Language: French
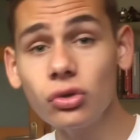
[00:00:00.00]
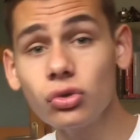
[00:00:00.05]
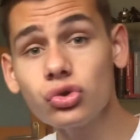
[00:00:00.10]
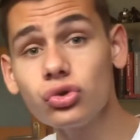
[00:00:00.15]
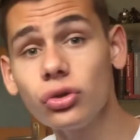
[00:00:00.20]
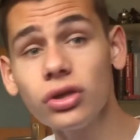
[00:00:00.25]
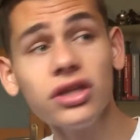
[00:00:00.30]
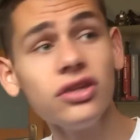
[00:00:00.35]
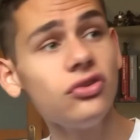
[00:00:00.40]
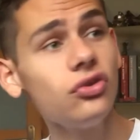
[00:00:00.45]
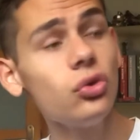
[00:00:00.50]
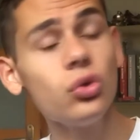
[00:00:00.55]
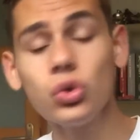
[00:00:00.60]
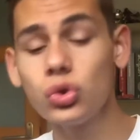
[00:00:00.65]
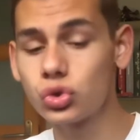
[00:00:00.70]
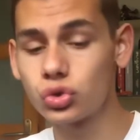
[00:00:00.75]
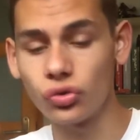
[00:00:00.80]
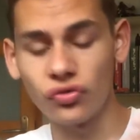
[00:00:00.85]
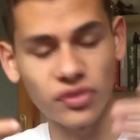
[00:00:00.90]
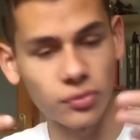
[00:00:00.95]
Conjuring
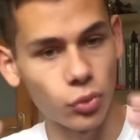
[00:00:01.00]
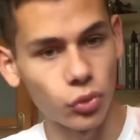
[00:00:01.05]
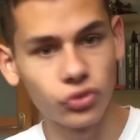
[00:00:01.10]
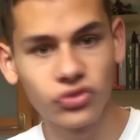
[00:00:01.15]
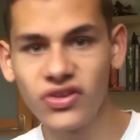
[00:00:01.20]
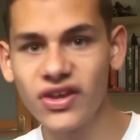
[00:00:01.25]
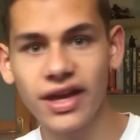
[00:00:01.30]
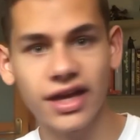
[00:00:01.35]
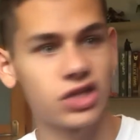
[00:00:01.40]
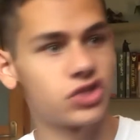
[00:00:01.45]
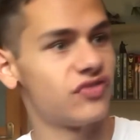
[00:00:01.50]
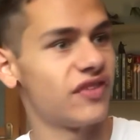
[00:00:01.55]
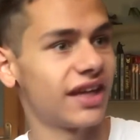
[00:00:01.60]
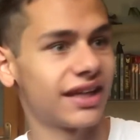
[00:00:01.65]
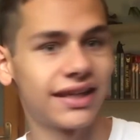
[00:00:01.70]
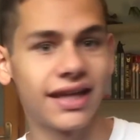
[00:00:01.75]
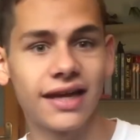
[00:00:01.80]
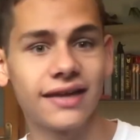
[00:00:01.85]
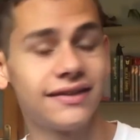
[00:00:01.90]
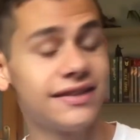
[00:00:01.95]
2, je vais me taire et je vais
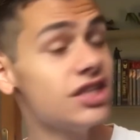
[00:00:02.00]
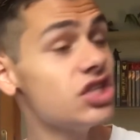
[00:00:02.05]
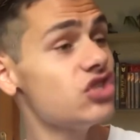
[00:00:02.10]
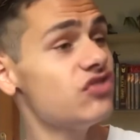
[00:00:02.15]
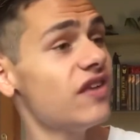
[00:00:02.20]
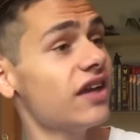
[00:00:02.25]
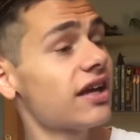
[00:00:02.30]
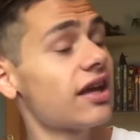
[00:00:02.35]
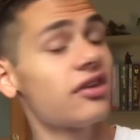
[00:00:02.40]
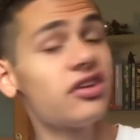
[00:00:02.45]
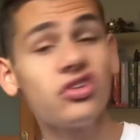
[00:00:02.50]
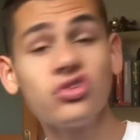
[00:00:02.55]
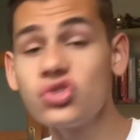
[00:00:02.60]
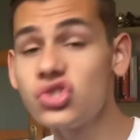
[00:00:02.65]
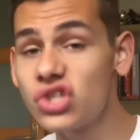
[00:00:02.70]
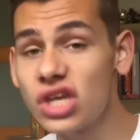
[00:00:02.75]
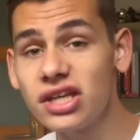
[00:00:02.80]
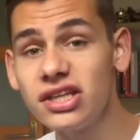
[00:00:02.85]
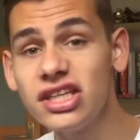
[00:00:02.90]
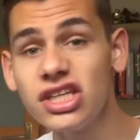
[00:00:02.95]
regarder. Je vais regarder The
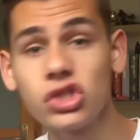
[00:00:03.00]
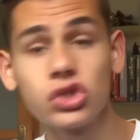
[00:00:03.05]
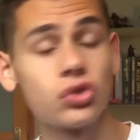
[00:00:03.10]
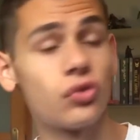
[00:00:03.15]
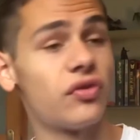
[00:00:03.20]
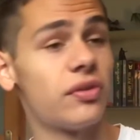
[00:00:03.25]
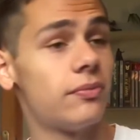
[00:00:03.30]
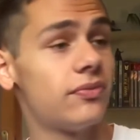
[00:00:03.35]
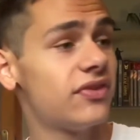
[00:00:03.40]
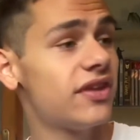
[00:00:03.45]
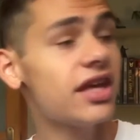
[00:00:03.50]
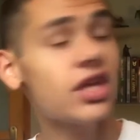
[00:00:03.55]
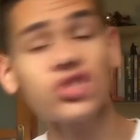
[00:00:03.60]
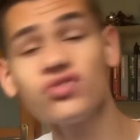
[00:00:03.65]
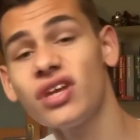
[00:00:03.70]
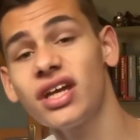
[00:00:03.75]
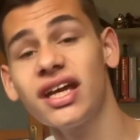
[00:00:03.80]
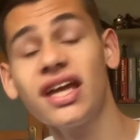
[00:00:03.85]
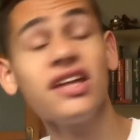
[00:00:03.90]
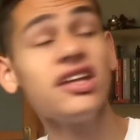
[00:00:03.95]
Shining, je vais me taire.
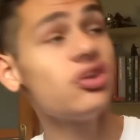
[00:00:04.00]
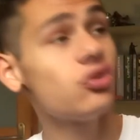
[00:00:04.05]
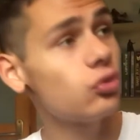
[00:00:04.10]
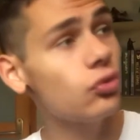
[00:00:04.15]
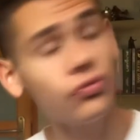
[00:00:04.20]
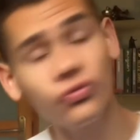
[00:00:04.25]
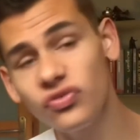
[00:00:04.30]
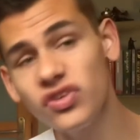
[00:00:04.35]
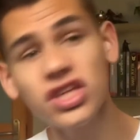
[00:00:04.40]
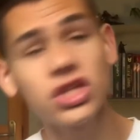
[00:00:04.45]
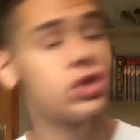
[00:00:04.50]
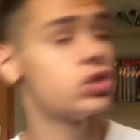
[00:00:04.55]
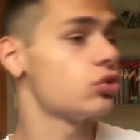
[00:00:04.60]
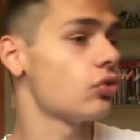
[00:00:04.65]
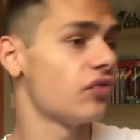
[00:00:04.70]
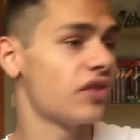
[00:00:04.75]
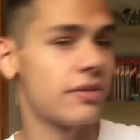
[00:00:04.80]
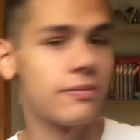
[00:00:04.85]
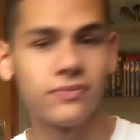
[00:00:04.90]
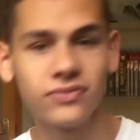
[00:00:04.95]
Je vais regarder The Thing,
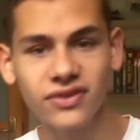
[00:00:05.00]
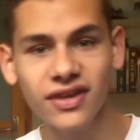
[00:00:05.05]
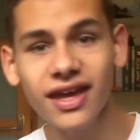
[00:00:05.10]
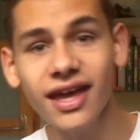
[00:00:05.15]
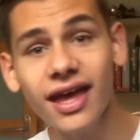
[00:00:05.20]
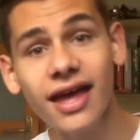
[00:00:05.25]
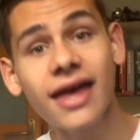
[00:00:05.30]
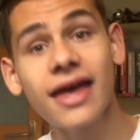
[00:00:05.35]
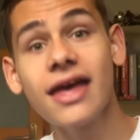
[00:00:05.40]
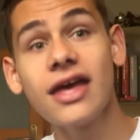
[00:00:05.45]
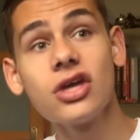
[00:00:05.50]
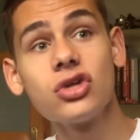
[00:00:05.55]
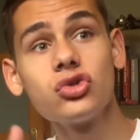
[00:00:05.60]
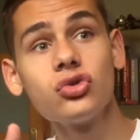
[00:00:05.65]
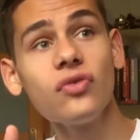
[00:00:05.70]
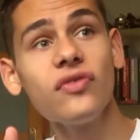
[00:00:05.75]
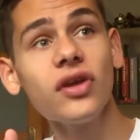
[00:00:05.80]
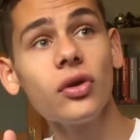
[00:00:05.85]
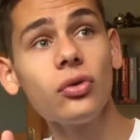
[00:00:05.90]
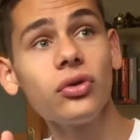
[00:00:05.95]
je vais me taire.
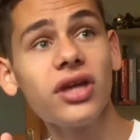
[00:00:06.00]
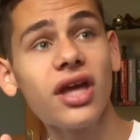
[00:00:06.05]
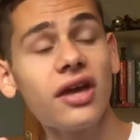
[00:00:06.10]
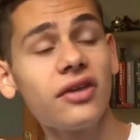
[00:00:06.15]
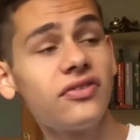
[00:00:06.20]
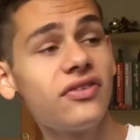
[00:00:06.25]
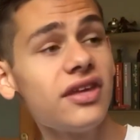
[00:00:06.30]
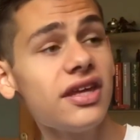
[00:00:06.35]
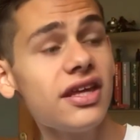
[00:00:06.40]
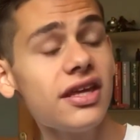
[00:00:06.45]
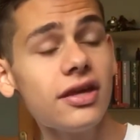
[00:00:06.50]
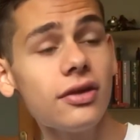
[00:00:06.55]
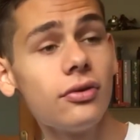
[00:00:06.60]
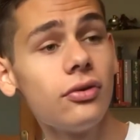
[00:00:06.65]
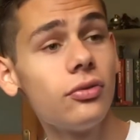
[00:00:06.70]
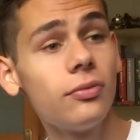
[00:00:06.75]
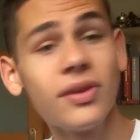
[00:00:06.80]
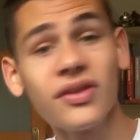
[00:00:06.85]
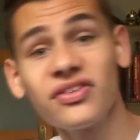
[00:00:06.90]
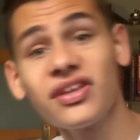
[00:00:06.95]
Je vais regarder
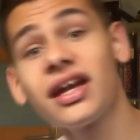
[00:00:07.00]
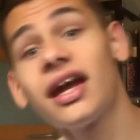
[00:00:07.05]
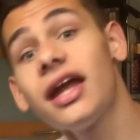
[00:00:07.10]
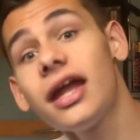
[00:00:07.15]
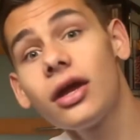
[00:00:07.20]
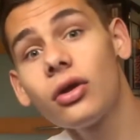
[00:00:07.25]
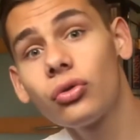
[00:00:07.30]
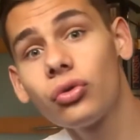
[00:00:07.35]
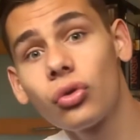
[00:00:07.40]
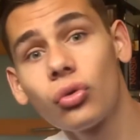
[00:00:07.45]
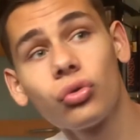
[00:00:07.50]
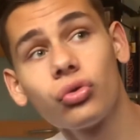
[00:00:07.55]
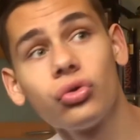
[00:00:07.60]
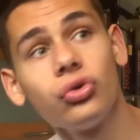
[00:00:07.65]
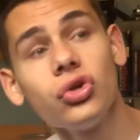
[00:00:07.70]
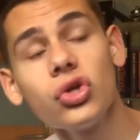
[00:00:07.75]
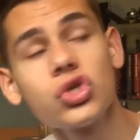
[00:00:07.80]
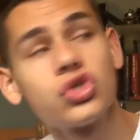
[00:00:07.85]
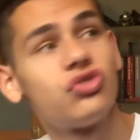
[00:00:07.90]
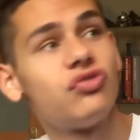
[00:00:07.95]
euh, Massacre à la
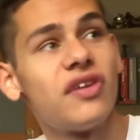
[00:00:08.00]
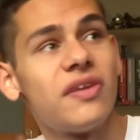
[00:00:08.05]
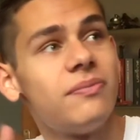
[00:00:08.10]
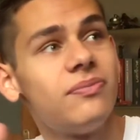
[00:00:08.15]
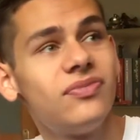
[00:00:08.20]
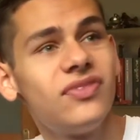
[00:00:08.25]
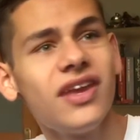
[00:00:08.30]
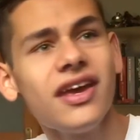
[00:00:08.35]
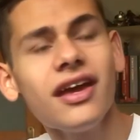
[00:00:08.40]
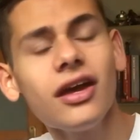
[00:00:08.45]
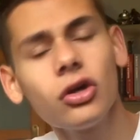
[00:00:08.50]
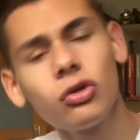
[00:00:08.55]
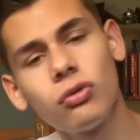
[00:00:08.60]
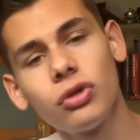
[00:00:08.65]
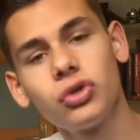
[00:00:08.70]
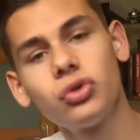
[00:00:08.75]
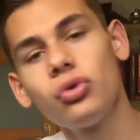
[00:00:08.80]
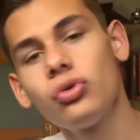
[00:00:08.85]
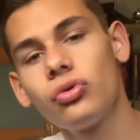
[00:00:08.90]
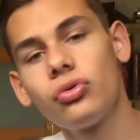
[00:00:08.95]
tronçonneuse, je vais me taire,
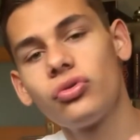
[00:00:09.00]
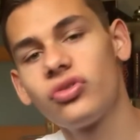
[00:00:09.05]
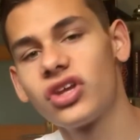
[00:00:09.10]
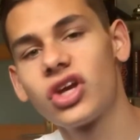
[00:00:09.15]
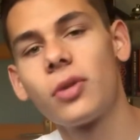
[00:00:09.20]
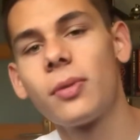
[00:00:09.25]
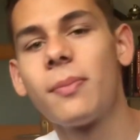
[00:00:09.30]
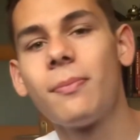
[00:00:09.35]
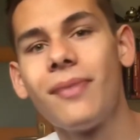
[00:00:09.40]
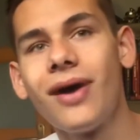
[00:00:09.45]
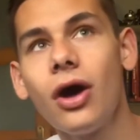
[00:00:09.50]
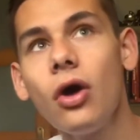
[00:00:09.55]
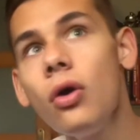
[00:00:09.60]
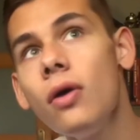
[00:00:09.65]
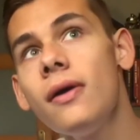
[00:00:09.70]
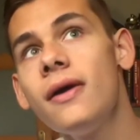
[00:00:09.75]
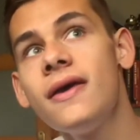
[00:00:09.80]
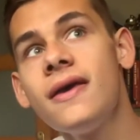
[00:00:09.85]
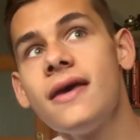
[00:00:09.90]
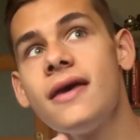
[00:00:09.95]
quoique c'est quand même
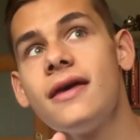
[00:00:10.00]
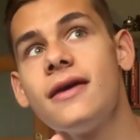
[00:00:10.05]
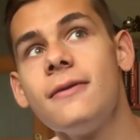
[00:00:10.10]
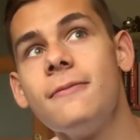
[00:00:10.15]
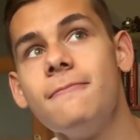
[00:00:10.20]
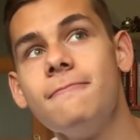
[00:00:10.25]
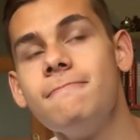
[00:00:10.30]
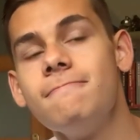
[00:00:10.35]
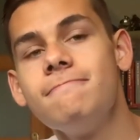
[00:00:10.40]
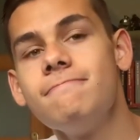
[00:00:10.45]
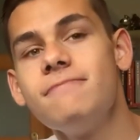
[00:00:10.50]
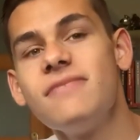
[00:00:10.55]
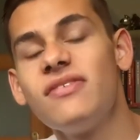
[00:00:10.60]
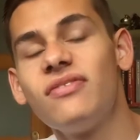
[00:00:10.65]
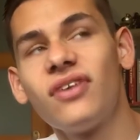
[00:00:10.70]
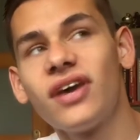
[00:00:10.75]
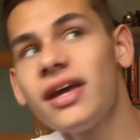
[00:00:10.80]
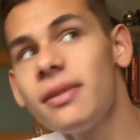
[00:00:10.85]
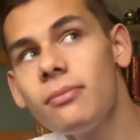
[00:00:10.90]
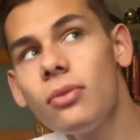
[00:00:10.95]
marrant. Mais
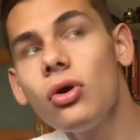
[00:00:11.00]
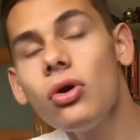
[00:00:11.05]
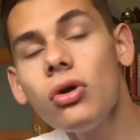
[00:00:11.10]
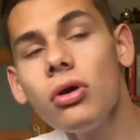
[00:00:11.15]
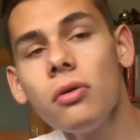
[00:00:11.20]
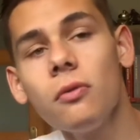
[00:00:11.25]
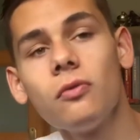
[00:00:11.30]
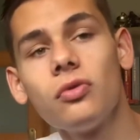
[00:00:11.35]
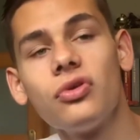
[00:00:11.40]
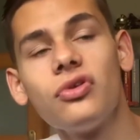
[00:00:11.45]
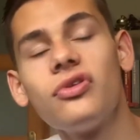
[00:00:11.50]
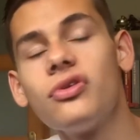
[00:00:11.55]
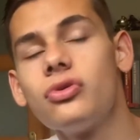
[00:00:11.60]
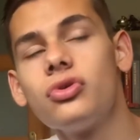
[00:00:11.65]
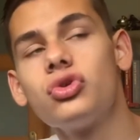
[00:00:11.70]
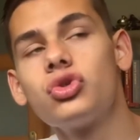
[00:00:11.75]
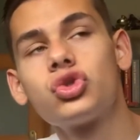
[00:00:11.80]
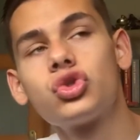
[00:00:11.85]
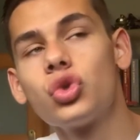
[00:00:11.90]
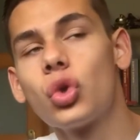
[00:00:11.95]
vraiment,
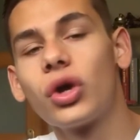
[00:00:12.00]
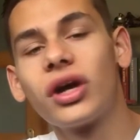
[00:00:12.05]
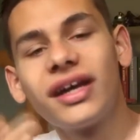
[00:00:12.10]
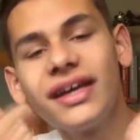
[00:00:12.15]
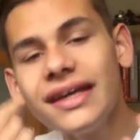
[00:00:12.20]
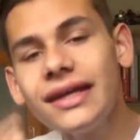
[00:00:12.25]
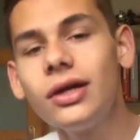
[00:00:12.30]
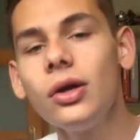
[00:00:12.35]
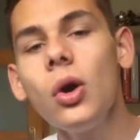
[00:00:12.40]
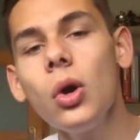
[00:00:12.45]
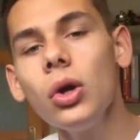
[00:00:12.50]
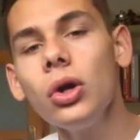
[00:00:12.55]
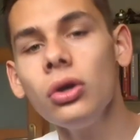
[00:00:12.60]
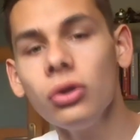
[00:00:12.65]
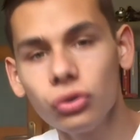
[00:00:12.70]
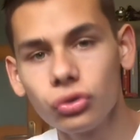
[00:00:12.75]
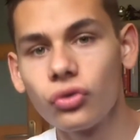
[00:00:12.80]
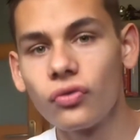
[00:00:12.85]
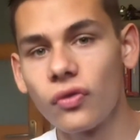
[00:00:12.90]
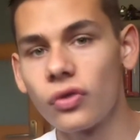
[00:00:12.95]
je rigole
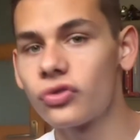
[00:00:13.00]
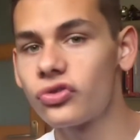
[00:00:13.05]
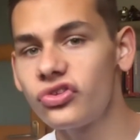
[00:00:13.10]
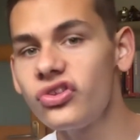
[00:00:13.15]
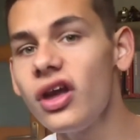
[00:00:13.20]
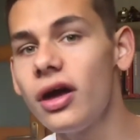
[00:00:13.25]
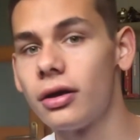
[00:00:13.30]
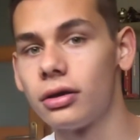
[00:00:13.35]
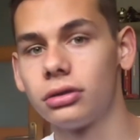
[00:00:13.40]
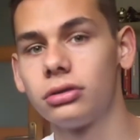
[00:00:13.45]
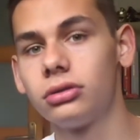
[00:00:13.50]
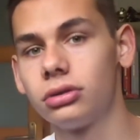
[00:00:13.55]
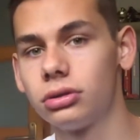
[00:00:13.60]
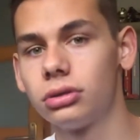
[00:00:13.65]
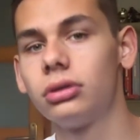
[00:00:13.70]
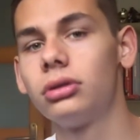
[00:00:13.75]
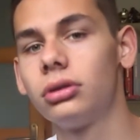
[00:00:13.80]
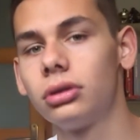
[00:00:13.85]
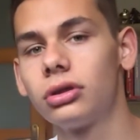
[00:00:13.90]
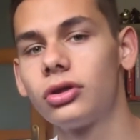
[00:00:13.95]
devant ça.
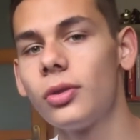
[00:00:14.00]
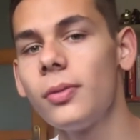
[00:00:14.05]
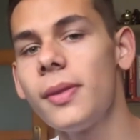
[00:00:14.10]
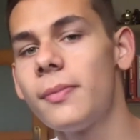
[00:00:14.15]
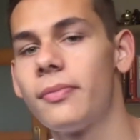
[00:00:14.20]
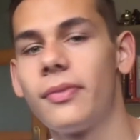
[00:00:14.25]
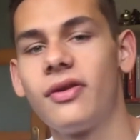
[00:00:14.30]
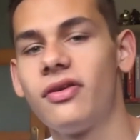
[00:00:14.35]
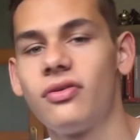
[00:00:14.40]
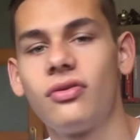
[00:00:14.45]
Quand même.